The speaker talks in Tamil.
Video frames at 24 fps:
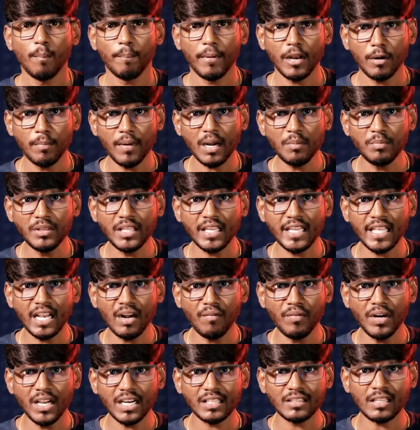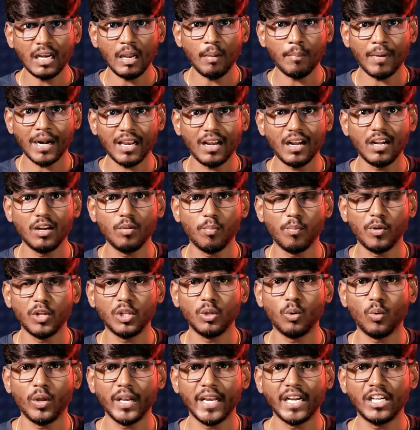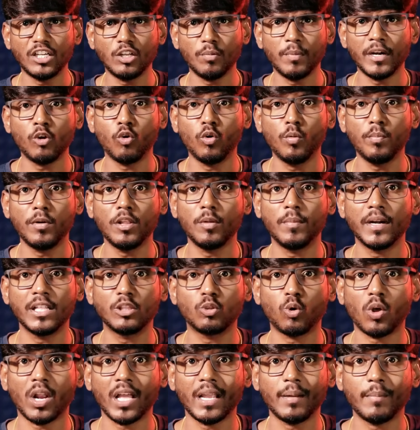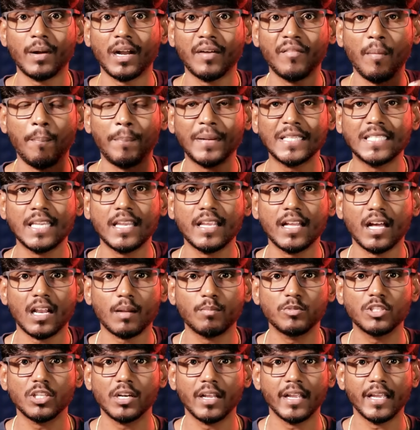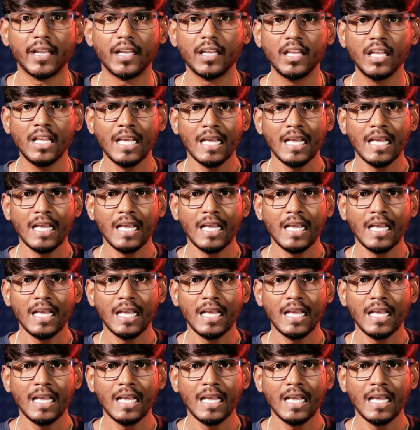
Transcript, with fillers: பெரும்பாலும் இந்த இரவு நேரத்தில் மணல் அள்ளும் போது ஒரு எட்டு மணி ஒன்பது மணி தோராயமாகவே பசிக்க ஆரம்பிச்சிருங்க